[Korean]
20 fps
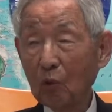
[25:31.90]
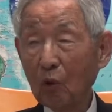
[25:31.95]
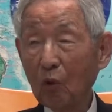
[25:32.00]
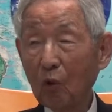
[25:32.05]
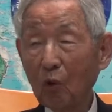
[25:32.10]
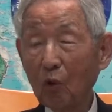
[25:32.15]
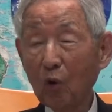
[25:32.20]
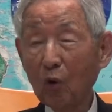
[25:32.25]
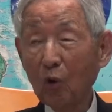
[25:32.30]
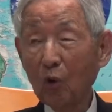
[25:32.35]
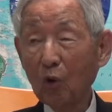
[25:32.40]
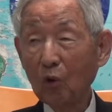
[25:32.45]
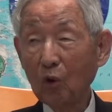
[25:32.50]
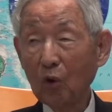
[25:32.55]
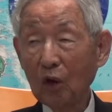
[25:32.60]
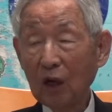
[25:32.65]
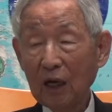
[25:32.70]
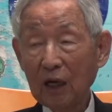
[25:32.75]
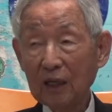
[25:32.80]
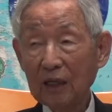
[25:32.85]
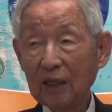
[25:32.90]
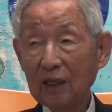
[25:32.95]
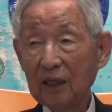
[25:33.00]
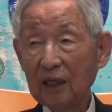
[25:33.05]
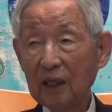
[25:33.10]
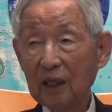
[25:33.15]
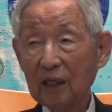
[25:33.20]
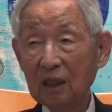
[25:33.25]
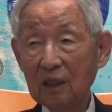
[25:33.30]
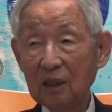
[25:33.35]
보호
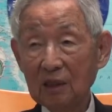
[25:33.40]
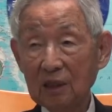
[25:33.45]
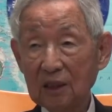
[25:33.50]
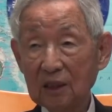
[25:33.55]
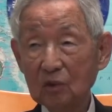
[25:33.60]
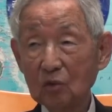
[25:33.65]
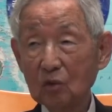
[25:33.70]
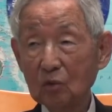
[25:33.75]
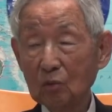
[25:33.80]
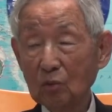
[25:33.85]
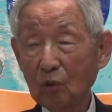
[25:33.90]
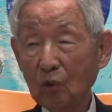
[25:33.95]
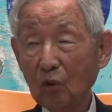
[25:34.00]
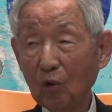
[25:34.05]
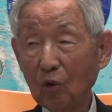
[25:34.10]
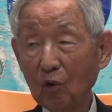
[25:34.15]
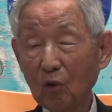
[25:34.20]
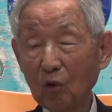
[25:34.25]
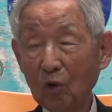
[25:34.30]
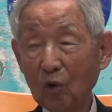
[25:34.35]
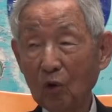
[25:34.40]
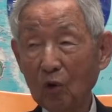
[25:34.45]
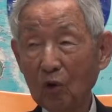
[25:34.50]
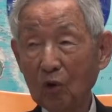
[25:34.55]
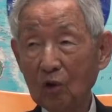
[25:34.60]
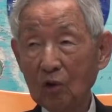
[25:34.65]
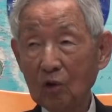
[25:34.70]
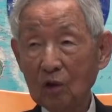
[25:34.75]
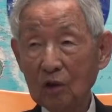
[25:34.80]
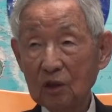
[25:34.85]
아래 영국 보호
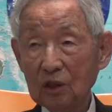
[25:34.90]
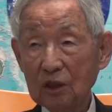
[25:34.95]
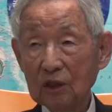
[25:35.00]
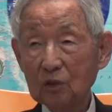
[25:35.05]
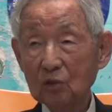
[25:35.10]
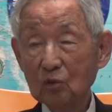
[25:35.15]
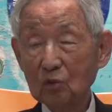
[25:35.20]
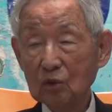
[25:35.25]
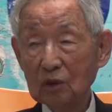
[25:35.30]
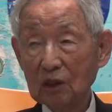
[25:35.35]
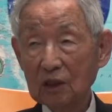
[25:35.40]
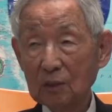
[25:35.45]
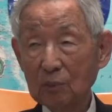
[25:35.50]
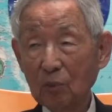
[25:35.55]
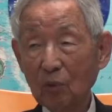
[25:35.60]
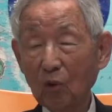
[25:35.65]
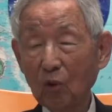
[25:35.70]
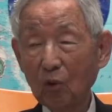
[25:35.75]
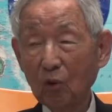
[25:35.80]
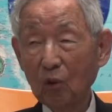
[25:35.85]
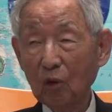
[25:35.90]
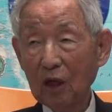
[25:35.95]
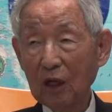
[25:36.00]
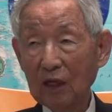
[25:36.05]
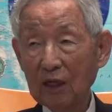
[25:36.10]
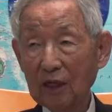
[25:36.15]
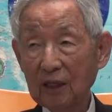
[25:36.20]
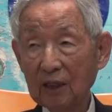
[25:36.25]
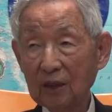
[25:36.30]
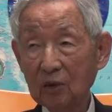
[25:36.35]
영국의 보호
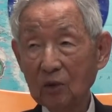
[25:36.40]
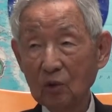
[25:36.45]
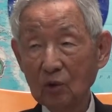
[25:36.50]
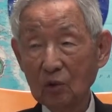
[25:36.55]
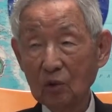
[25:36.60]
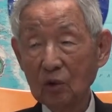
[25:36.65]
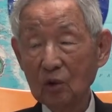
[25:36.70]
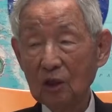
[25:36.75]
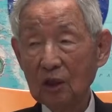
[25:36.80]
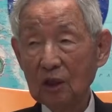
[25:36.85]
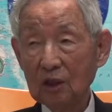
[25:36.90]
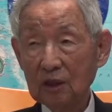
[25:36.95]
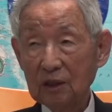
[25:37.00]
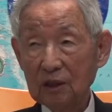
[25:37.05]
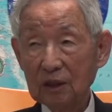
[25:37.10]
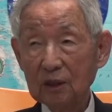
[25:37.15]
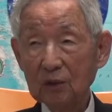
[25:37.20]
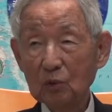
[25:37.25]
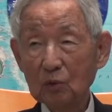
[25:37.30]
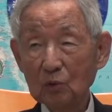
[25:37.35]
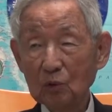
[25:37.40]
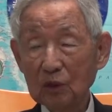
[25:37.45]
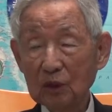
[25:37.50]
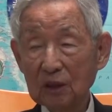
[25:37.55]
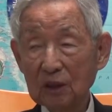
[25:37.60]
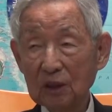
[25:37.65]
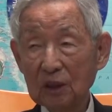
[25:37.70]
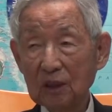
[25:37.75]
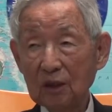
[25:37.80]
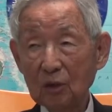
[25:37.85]
아래 있고
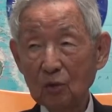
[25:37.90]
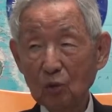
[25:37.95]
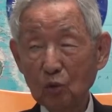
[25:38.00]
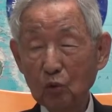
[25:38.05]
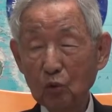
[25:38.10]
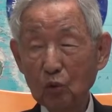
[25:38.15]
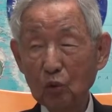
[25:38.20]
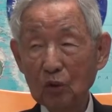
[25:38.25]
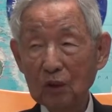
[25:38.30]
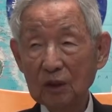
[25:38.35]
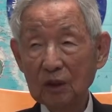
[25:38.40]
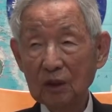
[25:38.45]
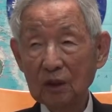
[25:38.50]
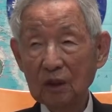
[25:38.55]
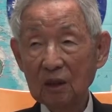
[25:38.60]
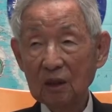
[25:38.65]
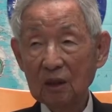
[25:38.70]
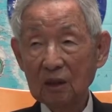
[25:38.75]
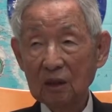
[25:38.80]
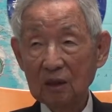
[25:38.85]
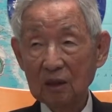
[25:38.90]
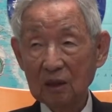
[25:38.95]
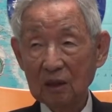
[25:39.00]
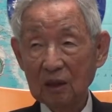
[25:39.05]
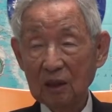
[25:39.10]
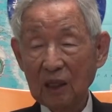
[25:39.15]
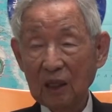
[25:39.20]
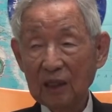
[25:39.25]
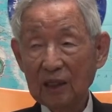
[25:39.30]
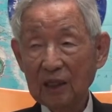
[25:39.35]
영국의 후원
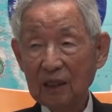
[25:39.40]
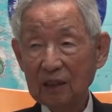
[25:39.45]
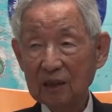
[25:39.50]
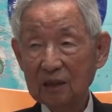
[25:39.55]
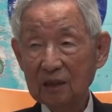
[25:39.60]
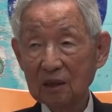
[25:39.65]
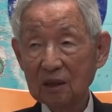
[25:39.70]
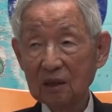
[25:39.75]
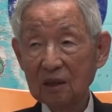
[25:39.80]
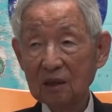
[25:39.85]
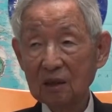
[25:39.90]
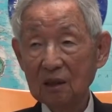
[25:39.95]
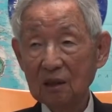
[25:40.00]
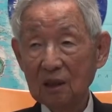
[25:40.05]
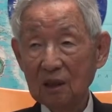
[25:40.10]
아래에서